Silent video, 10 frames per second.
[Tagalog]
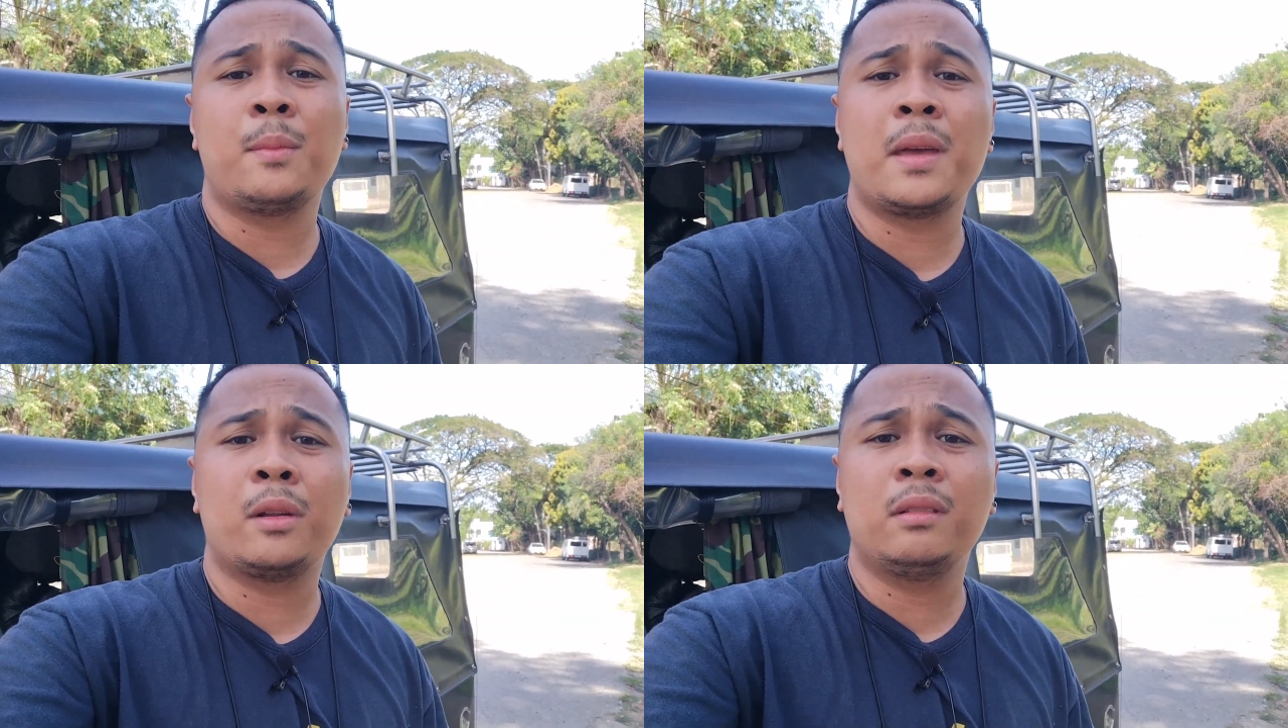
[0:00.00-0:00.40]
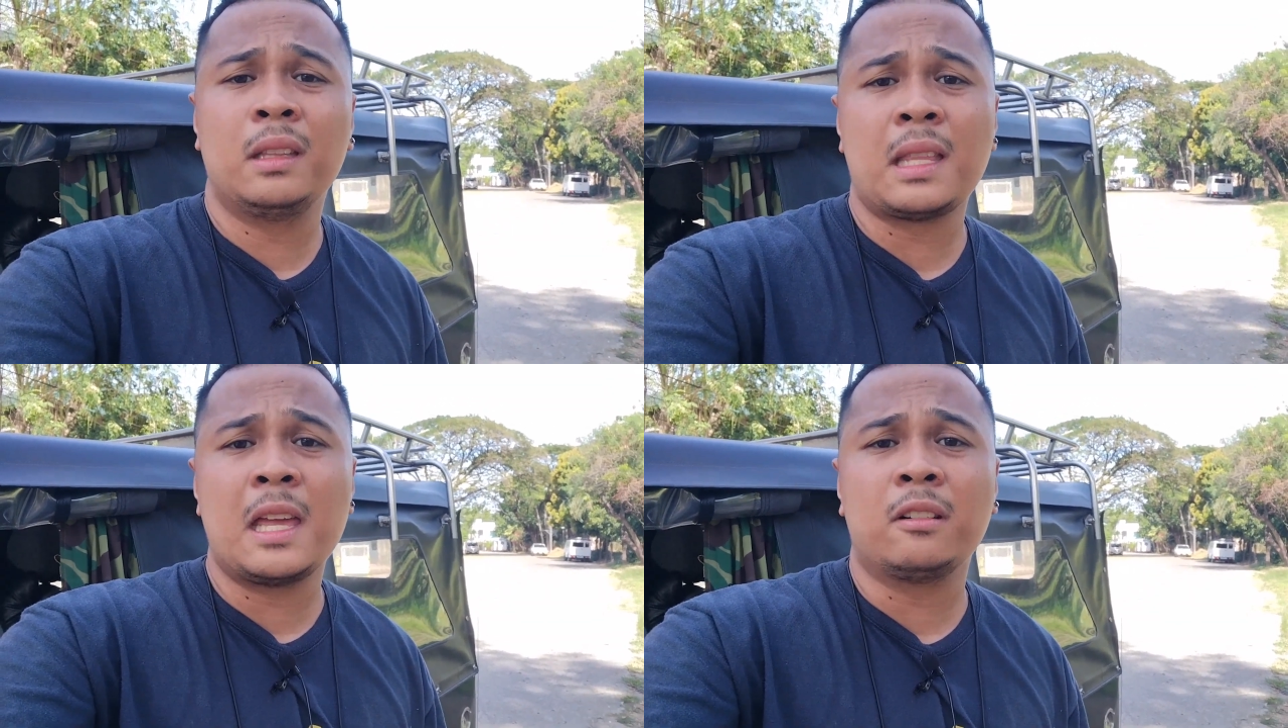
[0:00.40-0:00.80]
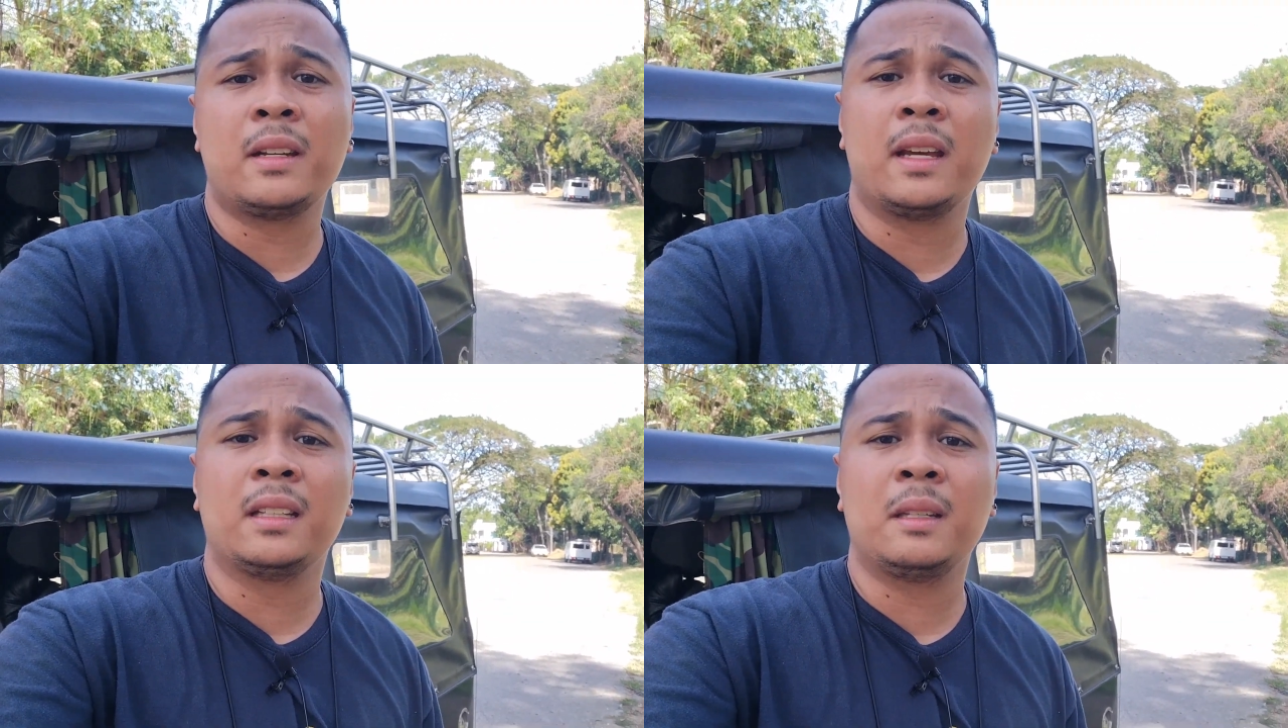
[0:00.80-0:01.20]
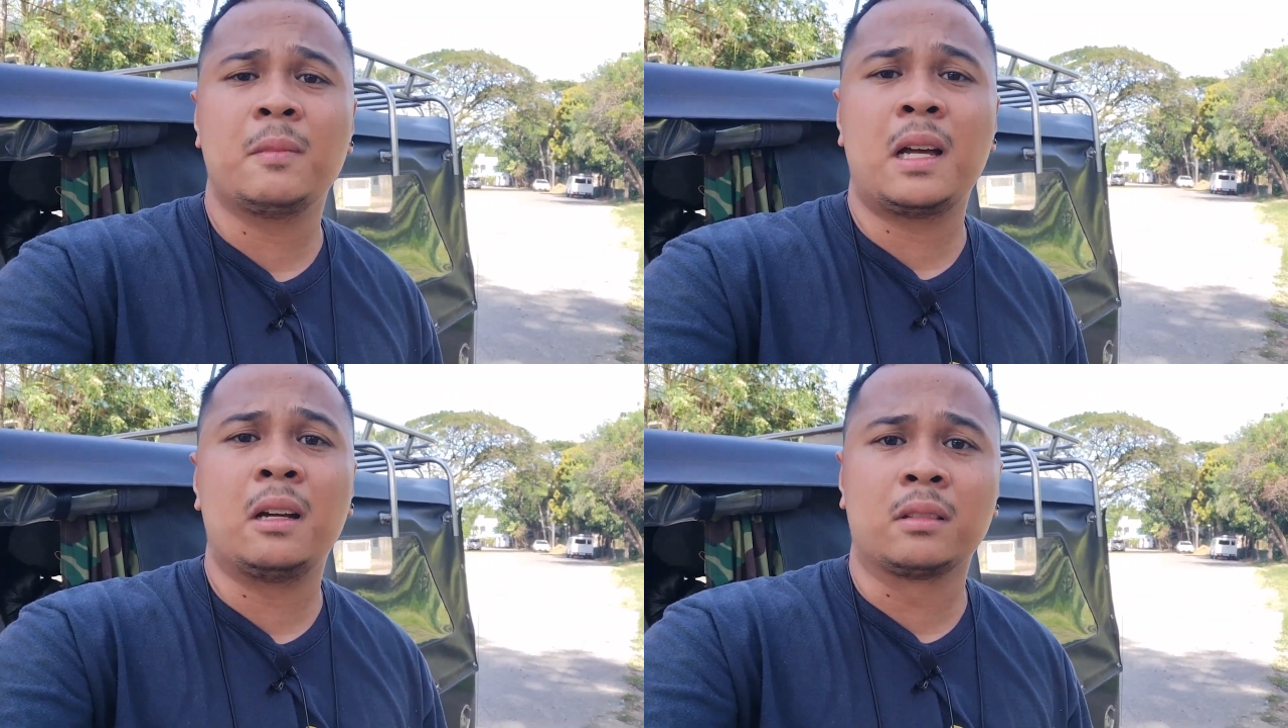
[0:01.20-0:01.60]
meron din tayong negative
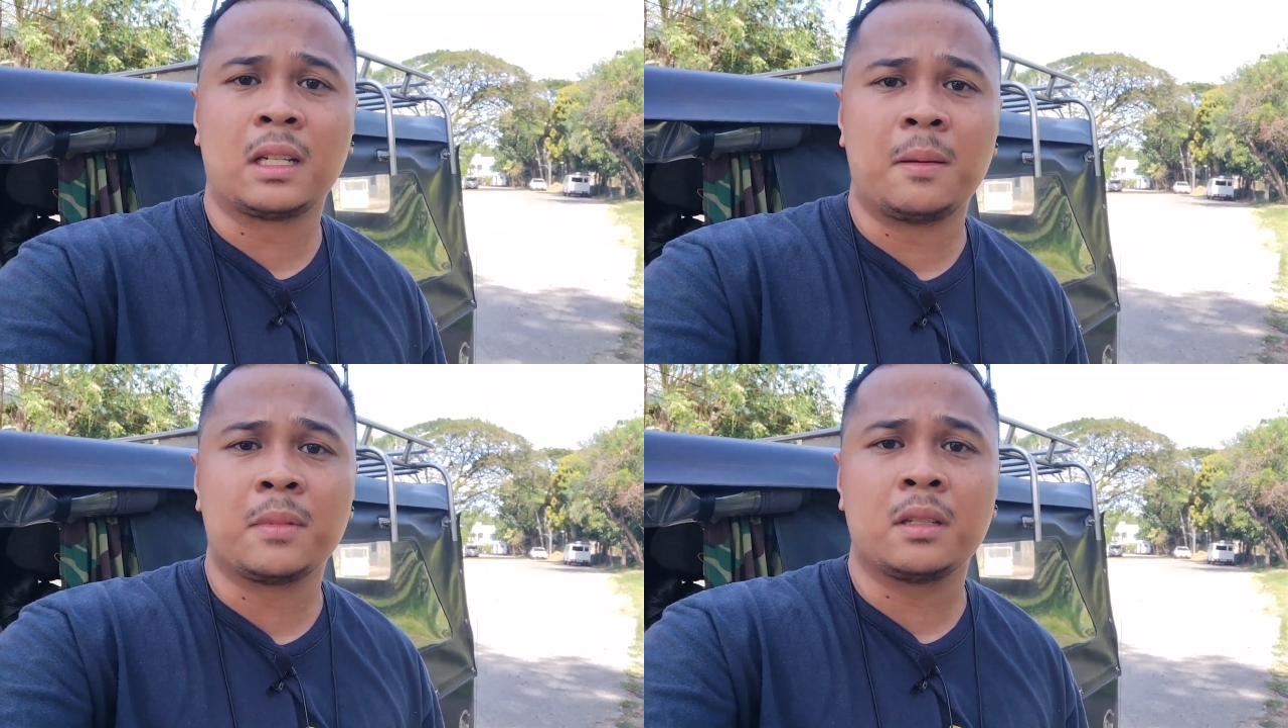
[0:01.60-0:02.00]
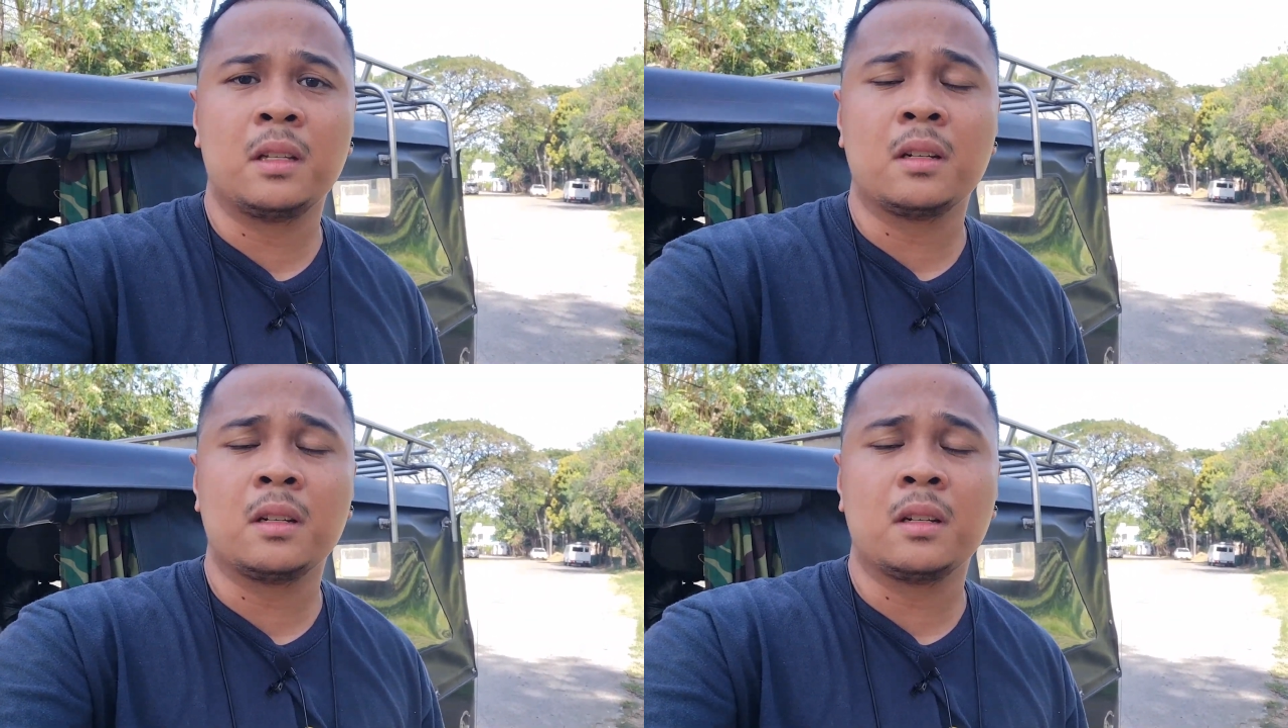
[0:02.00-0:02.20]
outcomes.